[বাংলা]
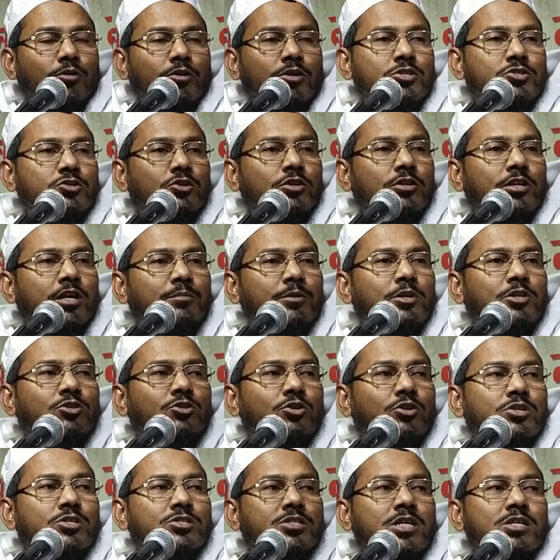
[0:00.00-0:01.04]
ওই জন্য আমি
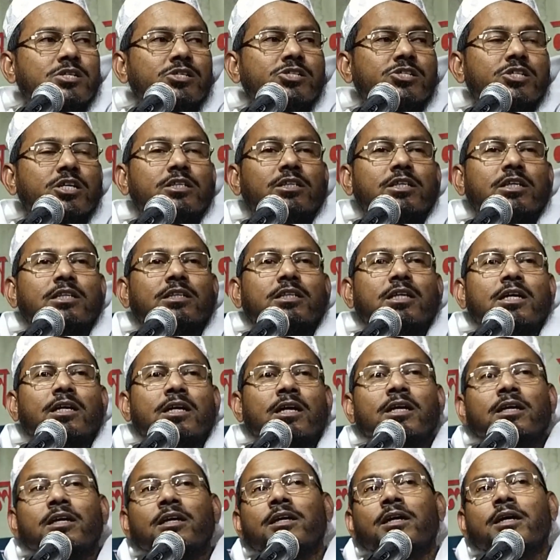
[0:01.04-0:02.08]
দরজার সাথে
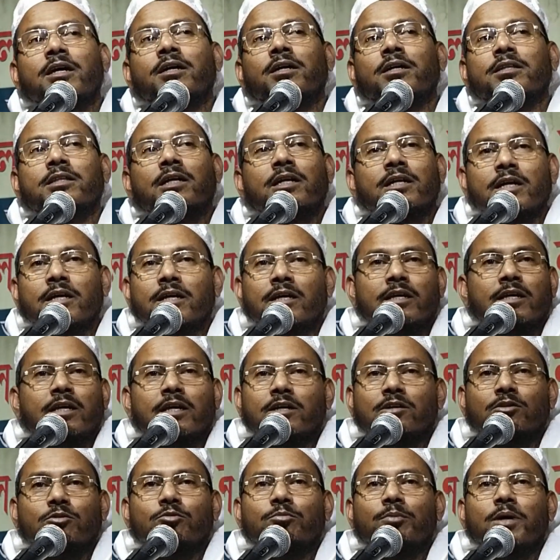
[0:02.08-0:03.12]
দাঁড়াইয়া দাঁড়াইয়া
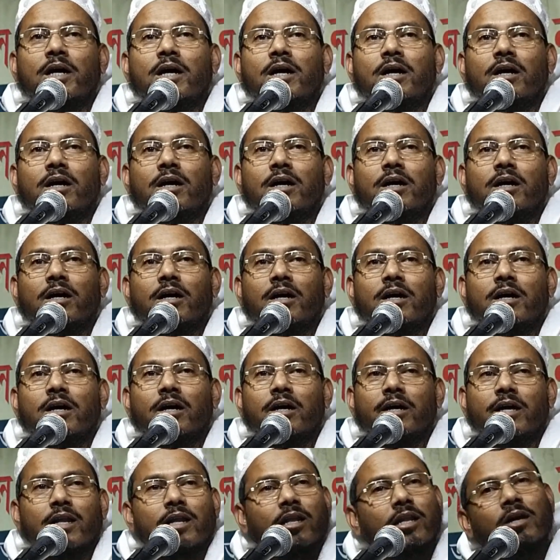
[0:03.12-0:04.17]

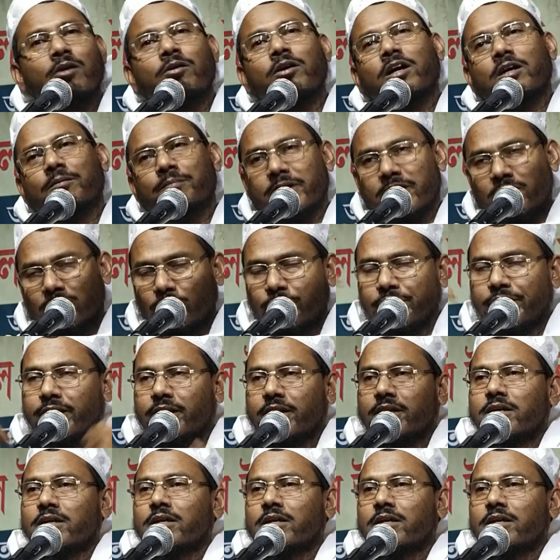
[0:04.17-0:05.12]
ঘুমাই আল্লাহ আকবার কোন